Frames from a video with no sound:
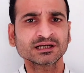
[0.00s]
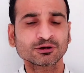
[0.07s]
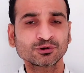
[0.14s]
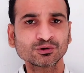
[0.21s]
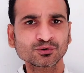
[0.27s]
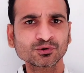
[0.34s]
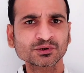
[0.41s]

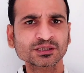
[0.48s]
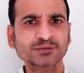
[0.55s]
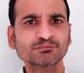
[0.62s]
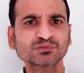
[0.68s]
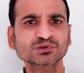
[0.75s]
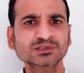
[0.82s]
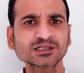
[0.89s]
लोगों के
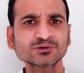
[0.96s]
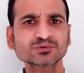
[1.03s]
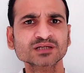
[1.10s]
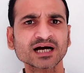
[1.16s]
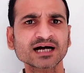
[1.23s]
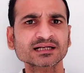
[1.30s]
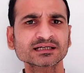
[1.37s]
मुद्दे
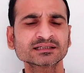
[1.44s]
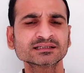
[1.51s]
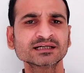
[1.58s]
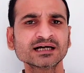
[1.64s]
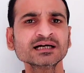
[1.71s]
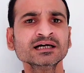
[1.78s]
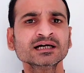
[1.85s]
उठा रही
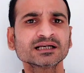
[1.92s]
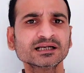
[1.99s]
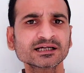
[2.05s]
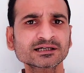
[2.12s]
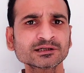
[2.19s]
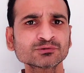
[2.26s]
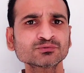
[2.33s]
है
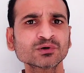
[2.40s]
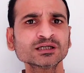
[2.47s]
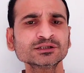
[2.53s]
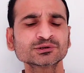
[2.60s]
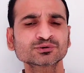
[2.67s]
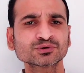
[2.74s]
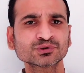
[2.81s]
लेकिन
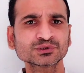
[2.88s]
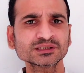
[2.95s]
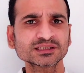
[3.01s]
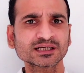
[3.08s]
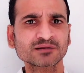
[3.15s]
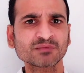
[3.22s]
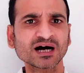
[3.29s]
वहीं थोड़ी
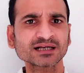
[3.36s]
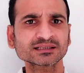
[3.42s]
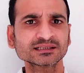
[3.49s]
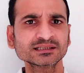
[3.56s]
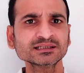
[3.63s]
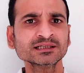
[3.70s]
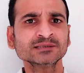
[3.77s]
देर बाद
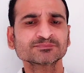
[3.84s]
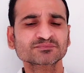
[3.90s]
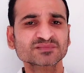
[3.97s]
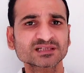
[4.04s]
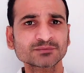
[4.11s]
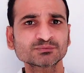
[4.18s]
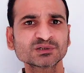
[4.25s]
ही जब